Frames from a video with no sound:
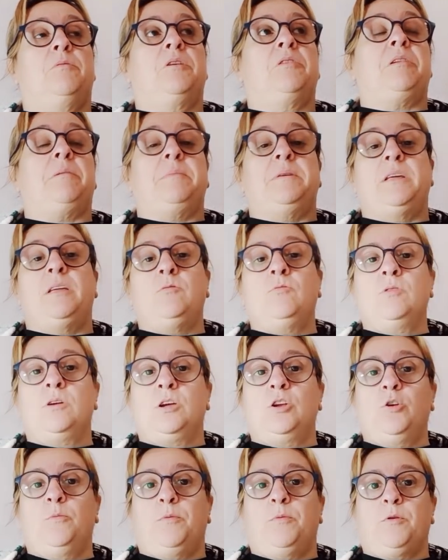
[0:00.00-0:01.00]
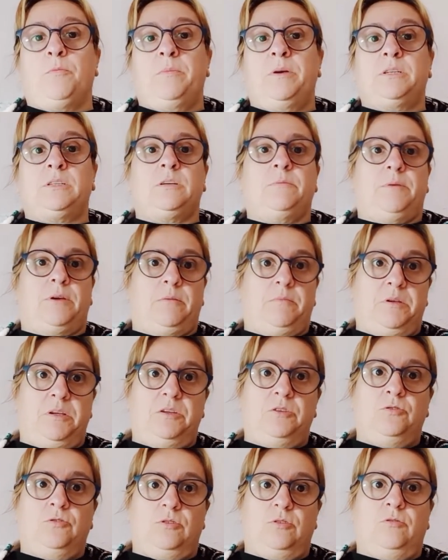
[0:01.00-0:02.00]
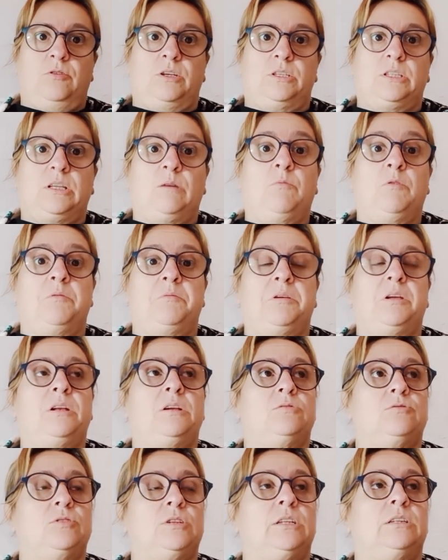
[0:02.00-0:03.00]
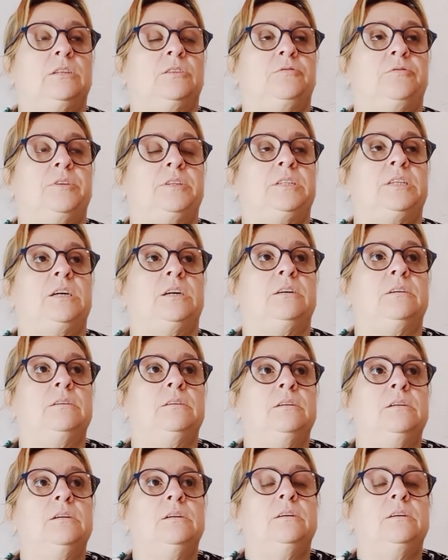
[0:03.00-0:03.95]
voy a una media de un kilo por mes, que para mí yo creo que está muy bien, estoy satisfecha,